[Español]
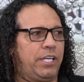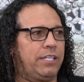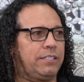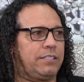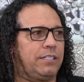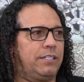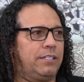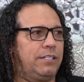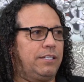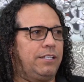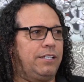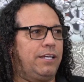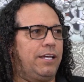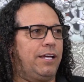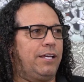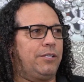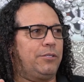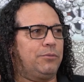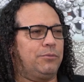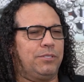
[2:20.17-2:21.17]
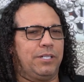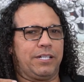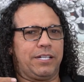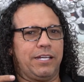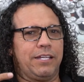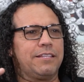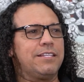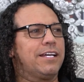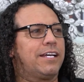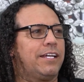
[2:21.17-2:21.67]
siete y hay una
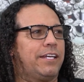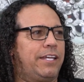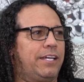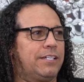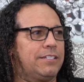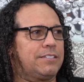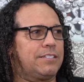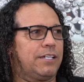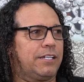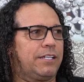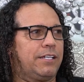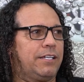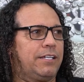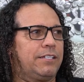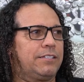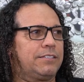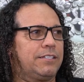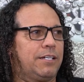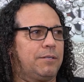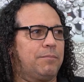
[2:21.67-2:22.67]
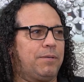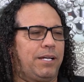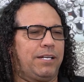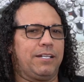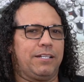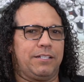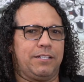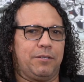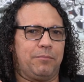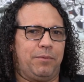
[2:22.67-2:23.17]
que es de crianza, que es
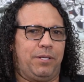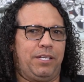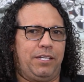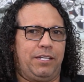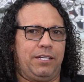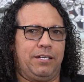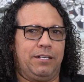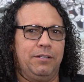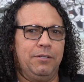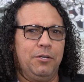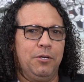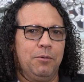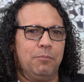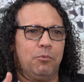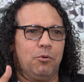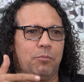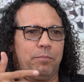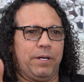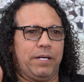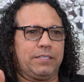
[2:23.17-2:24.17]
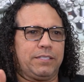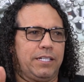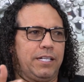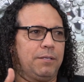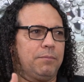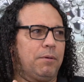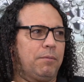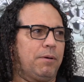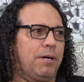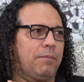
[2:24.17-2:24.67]
hermana de Herminia por parte de
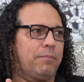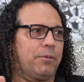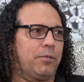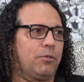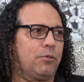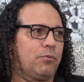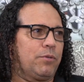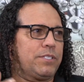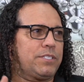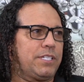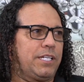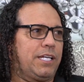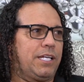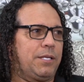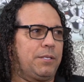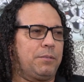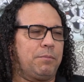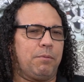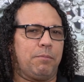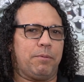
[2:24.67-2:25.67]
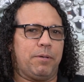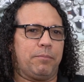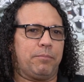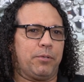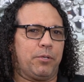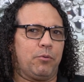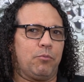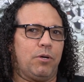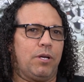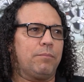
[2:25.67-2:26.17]
la mamá, pero no es hija de mi papá,
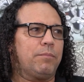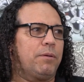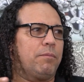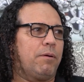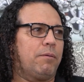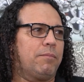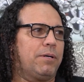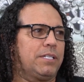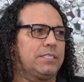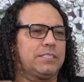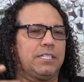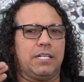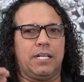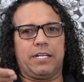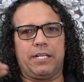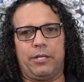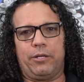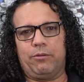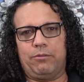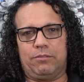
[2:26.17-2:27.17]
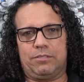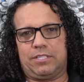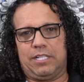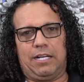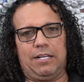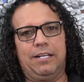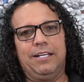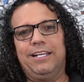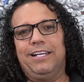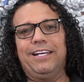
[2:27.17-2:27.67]
pero igual mi mamá se la crió. O
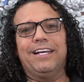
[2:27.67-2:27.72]
sea,